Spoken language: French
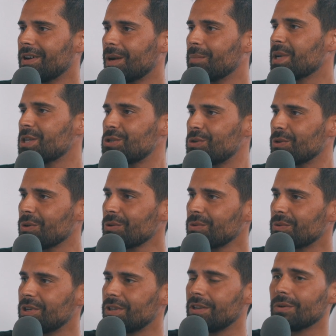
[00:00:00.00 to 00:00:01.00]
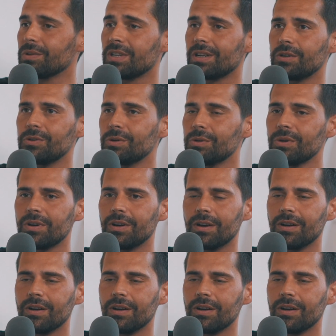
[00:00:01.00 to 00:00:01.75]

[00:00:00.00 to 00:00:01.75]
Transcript: impressionnante. On était dans un lieu